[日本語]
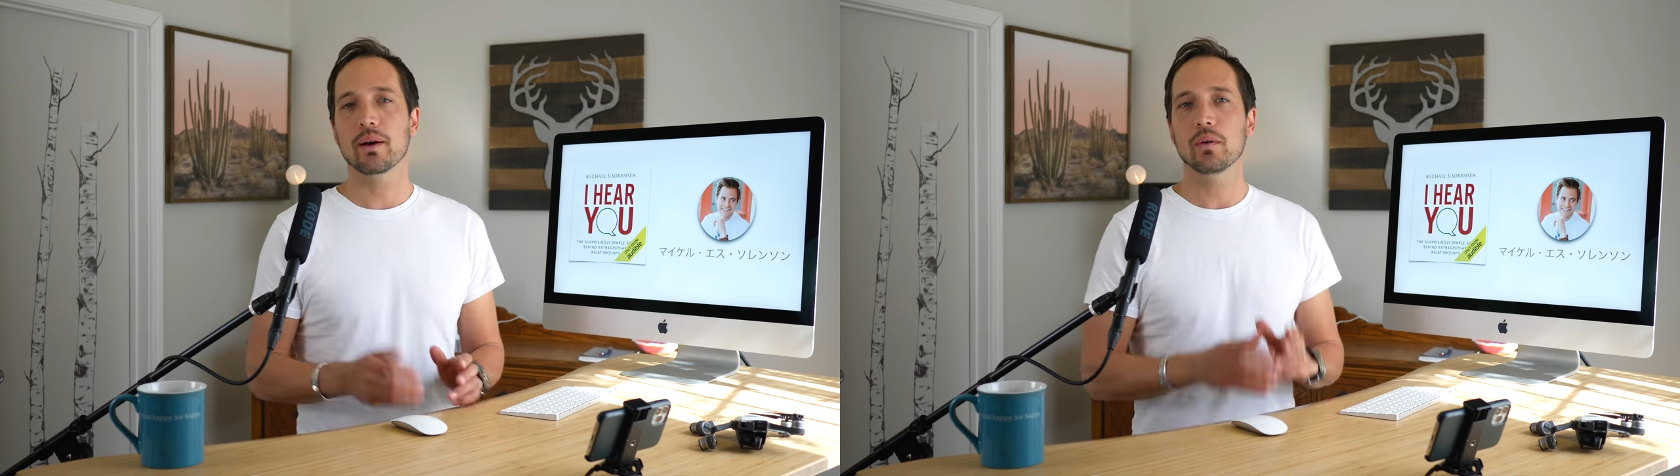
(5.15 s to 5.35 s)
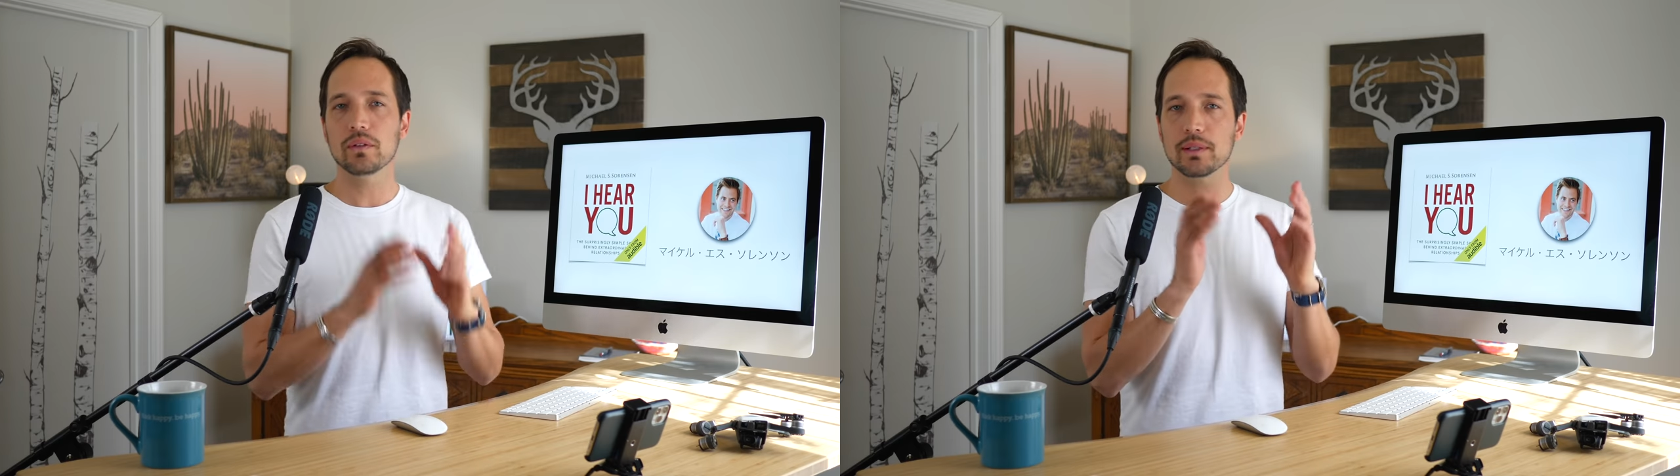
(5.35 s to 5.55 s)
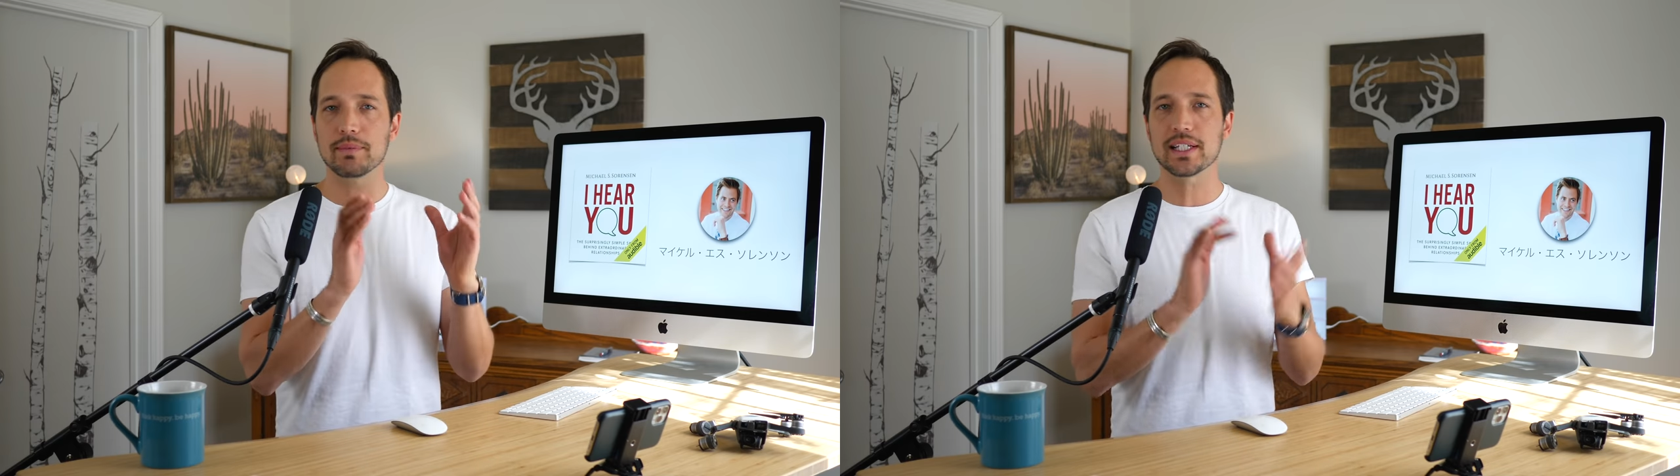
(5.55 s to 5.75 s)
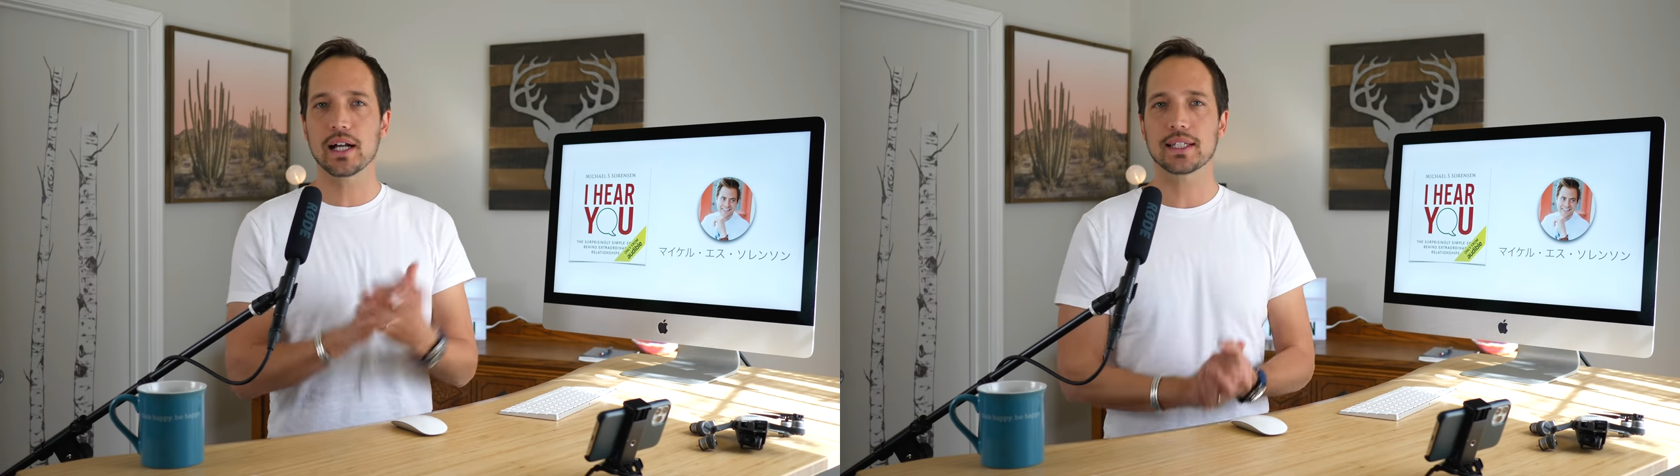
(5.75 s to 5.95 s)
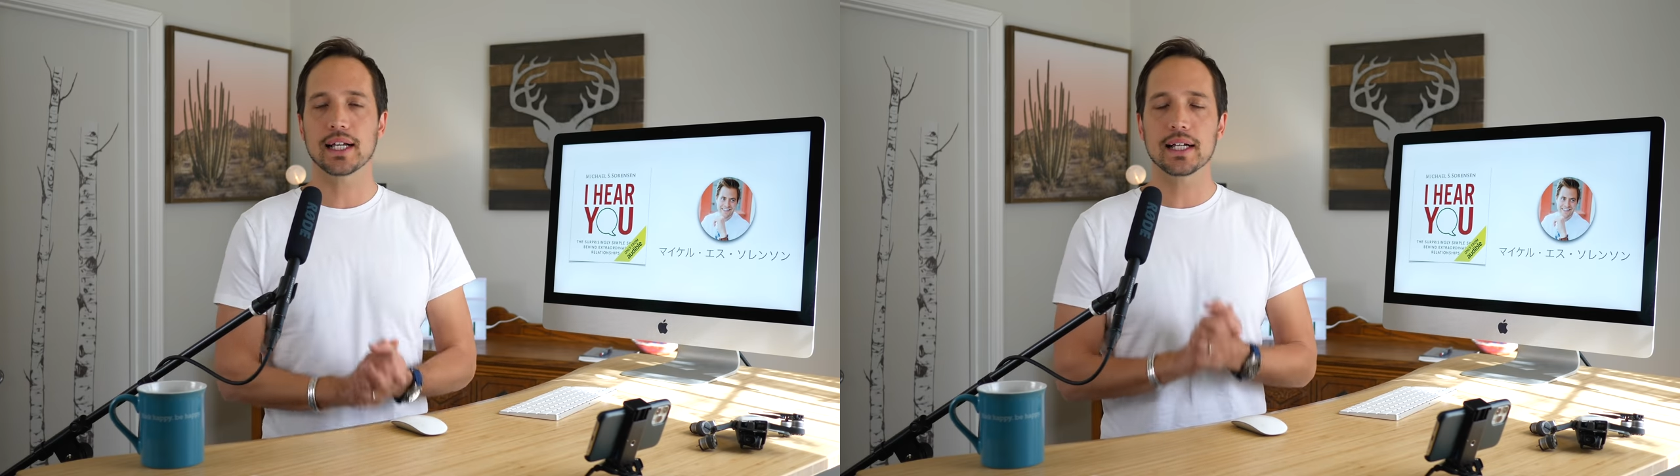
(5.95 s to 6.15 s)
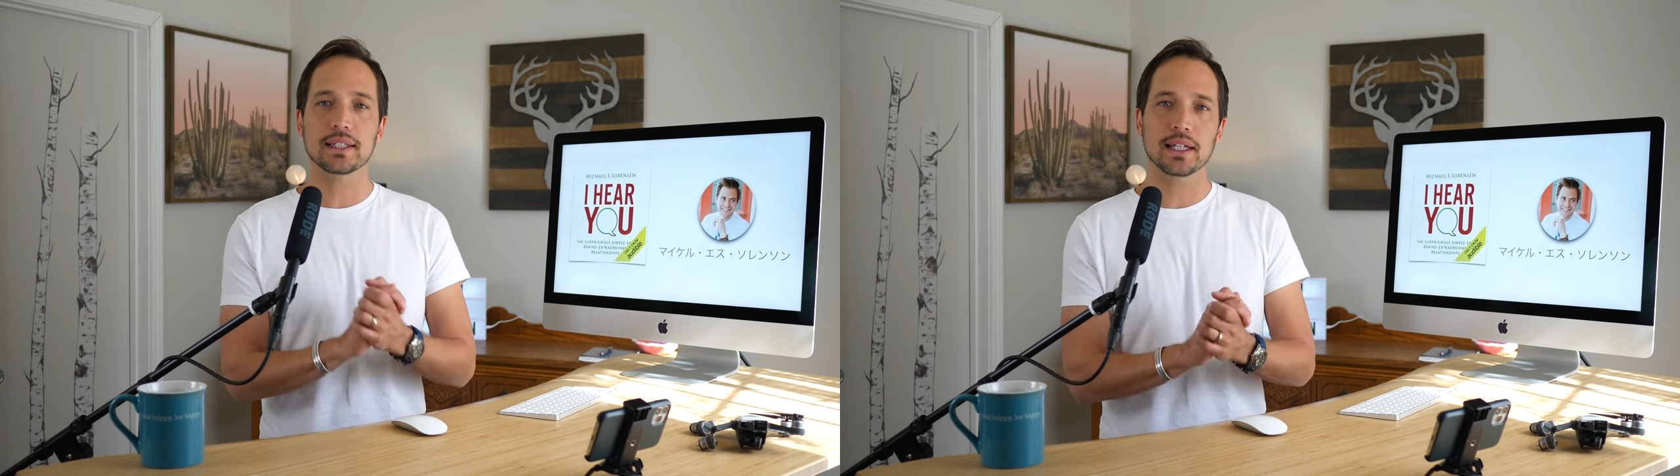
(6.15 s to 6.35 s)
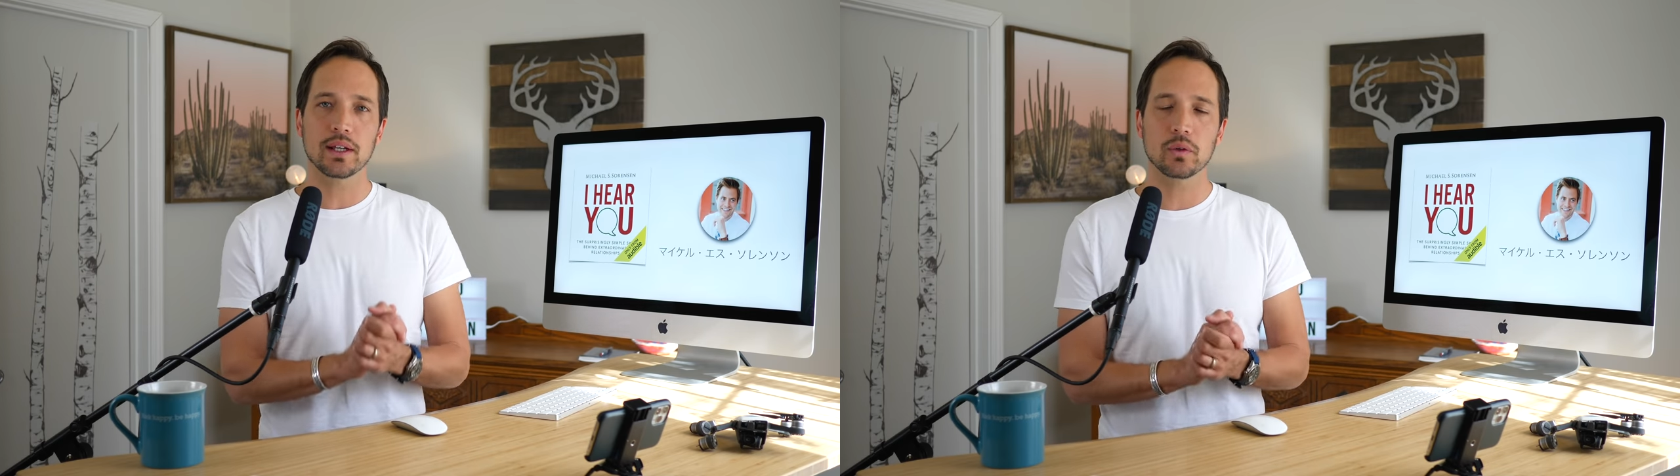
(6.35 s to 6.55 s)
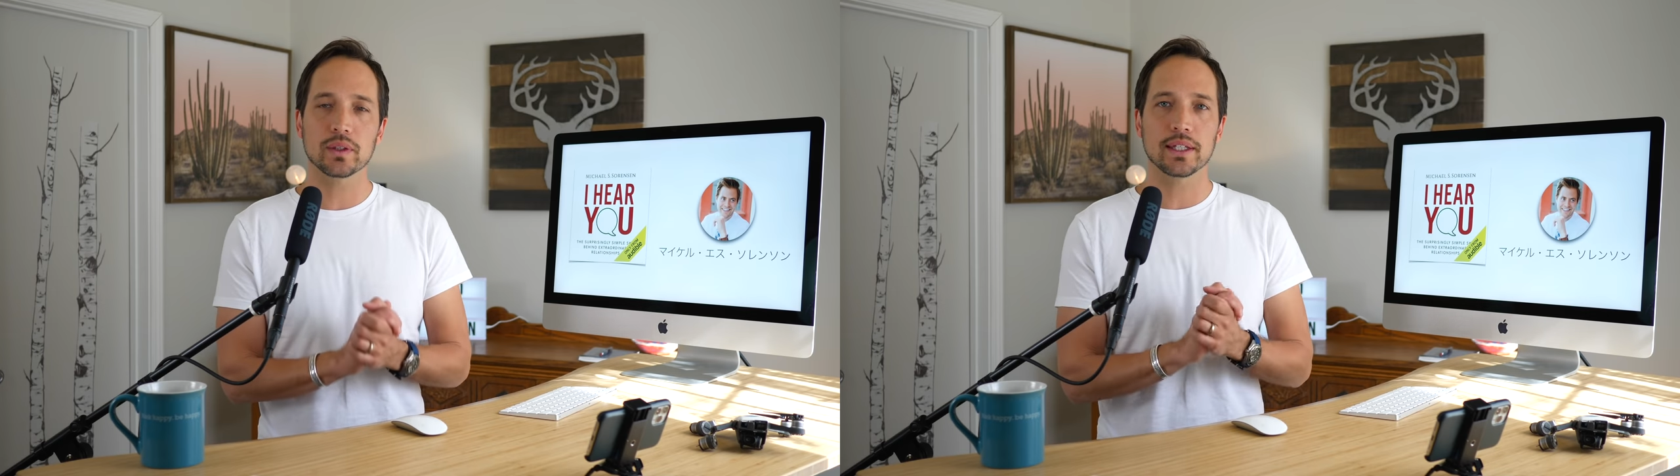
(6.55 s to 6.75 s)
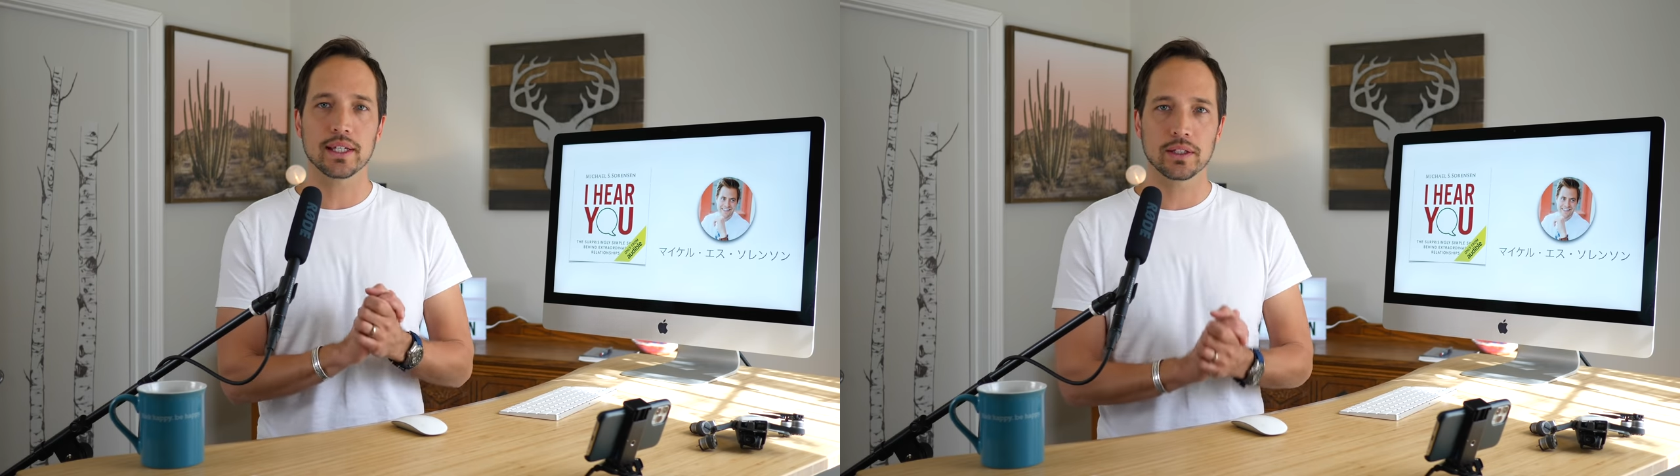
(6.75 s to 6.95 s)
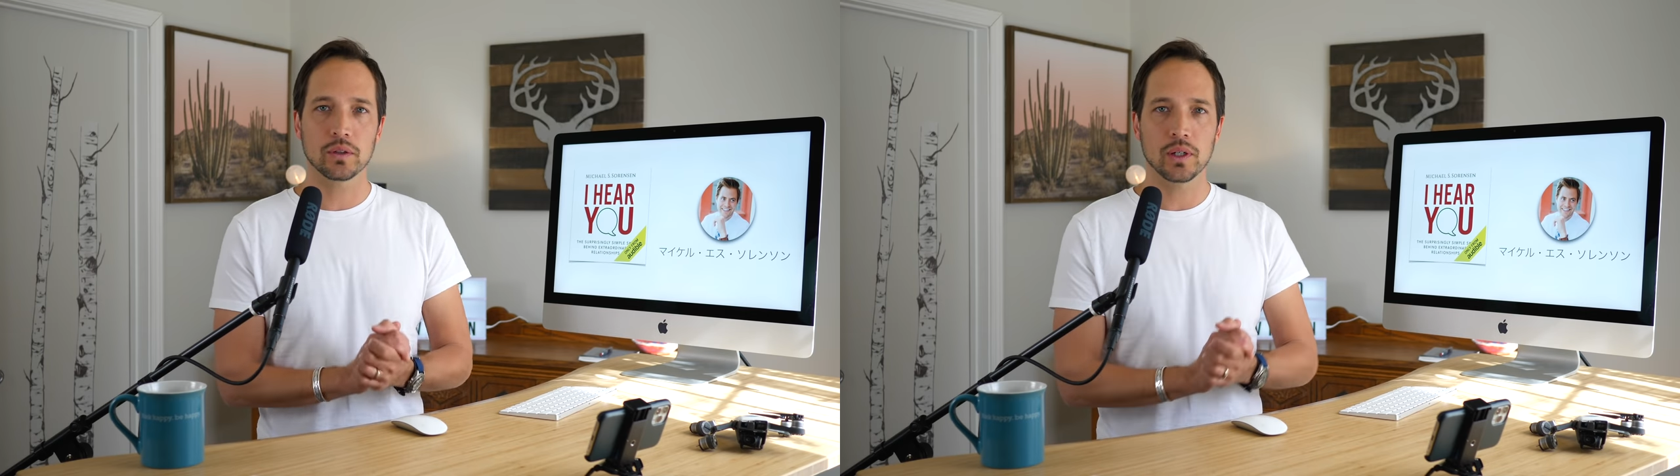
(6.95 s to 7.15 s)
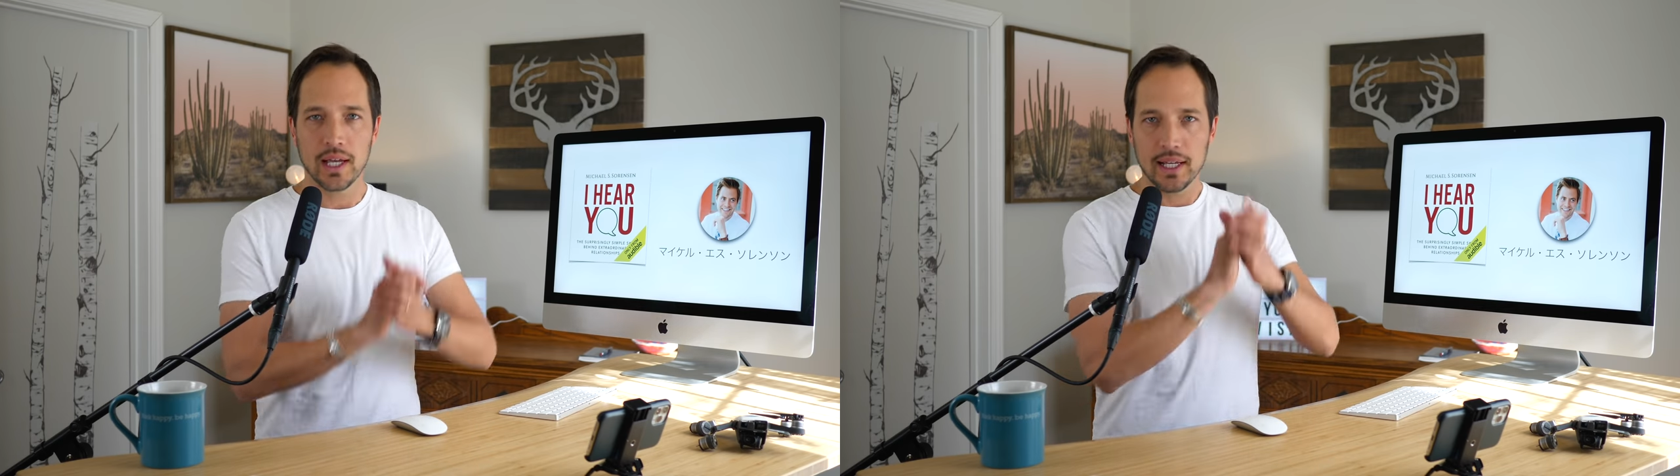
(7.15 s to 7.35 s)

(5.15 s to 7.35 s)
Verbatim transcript: 本当に短くて簡単な本なんだけど、